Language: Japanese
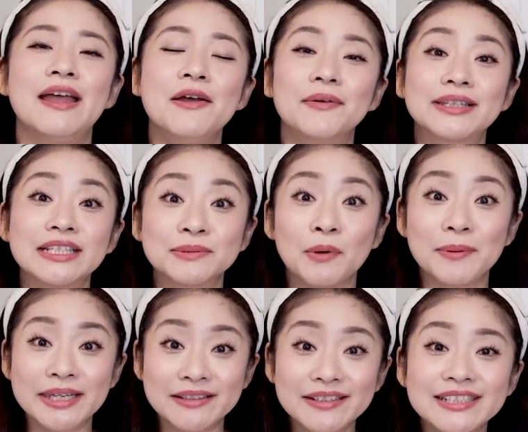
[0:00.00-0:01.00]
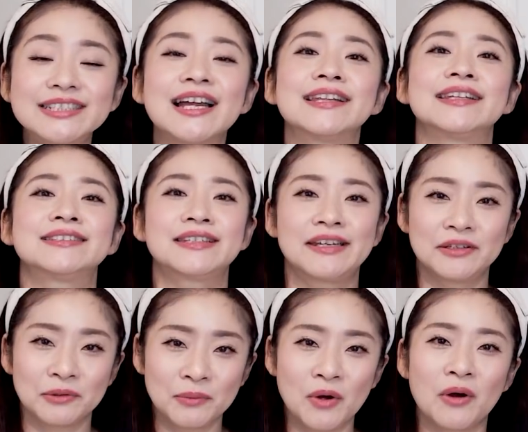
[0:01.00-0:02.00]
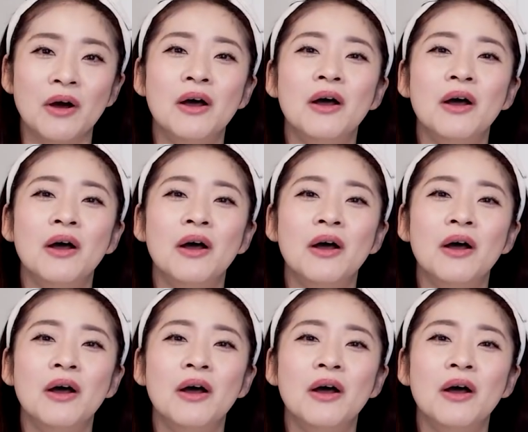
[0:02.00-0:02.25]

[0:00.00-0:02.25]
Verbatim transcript: 私もびっくりしたんですけれども、